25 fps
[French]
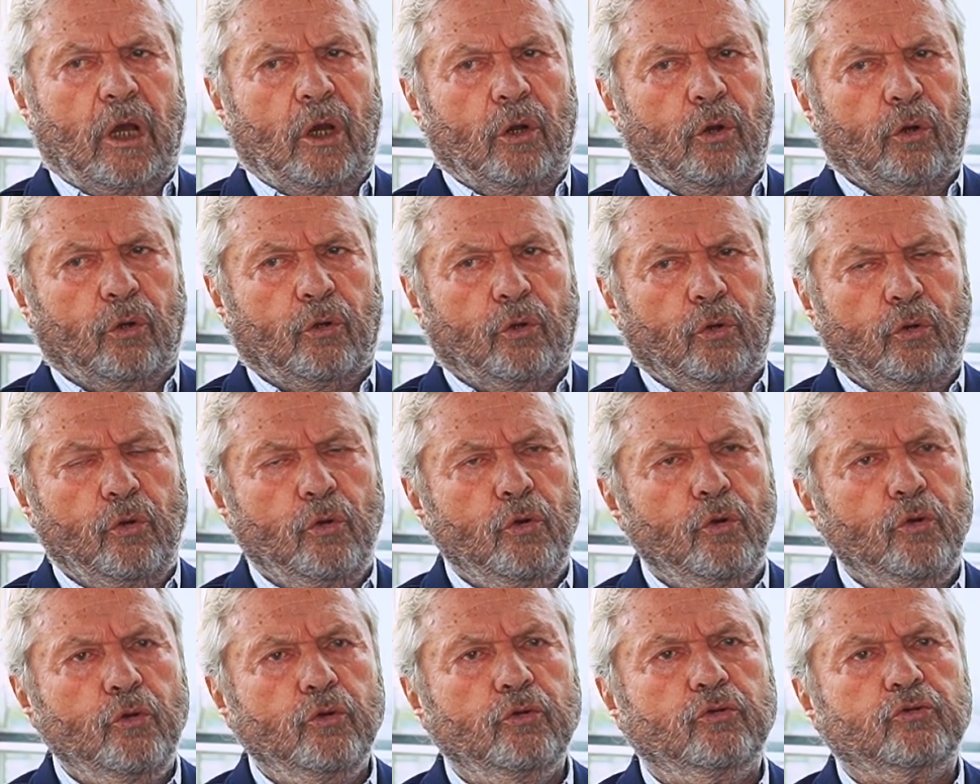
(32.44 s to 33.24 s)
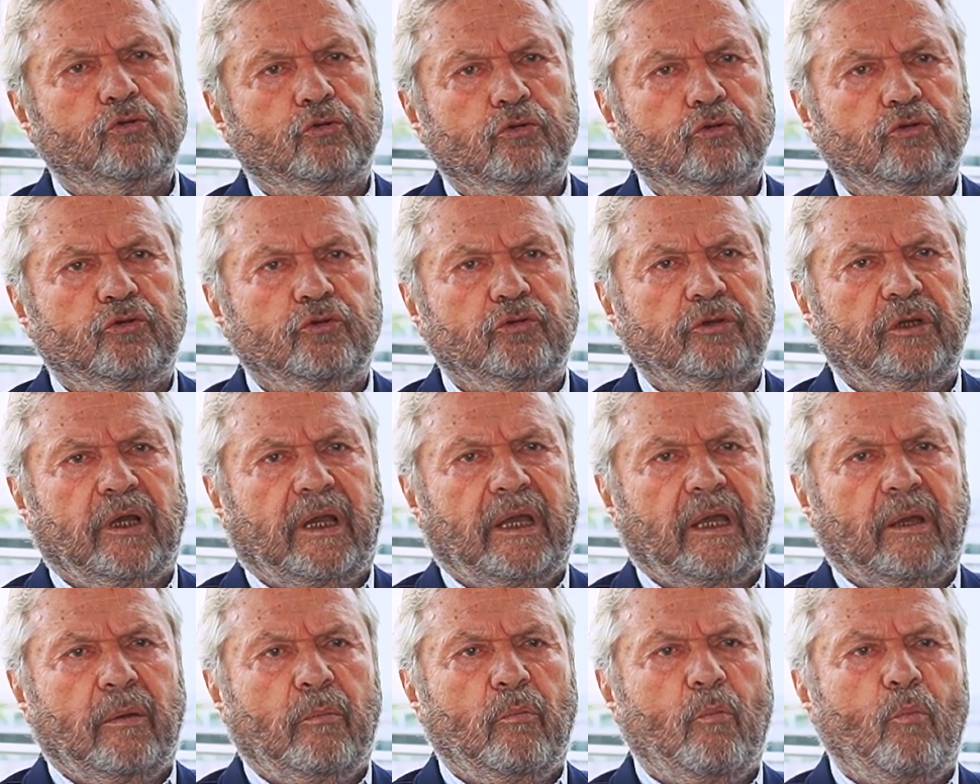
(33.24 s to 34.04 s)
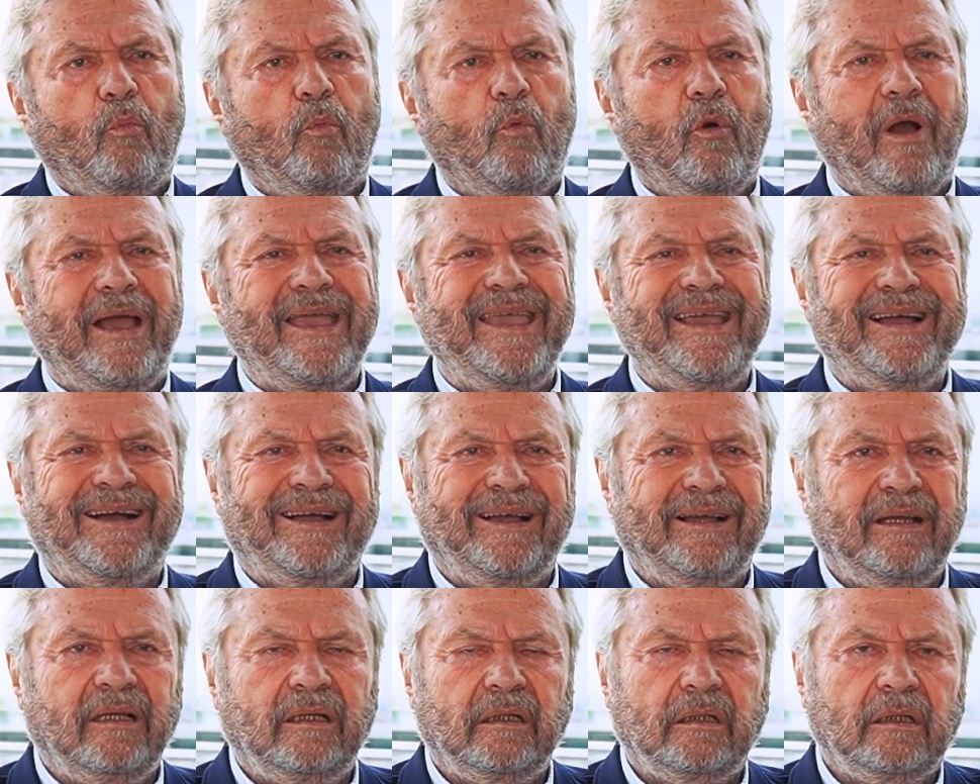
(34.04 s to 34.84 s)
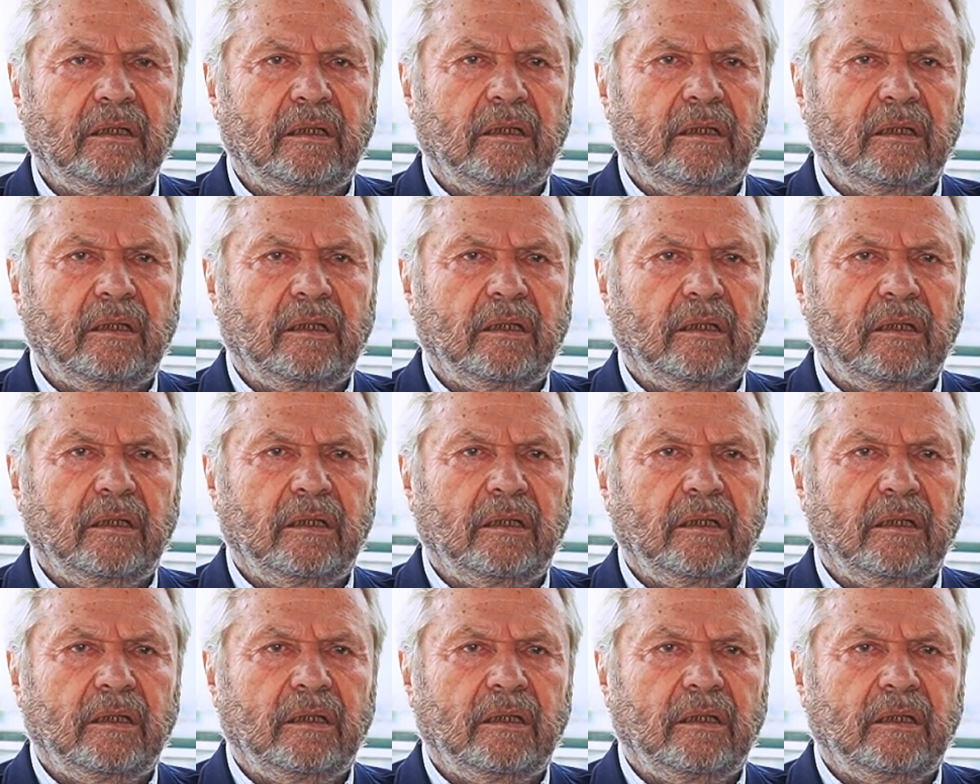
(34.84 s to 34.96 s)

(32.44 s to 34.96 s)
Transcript: Alors que le luxe, je dirais moyen,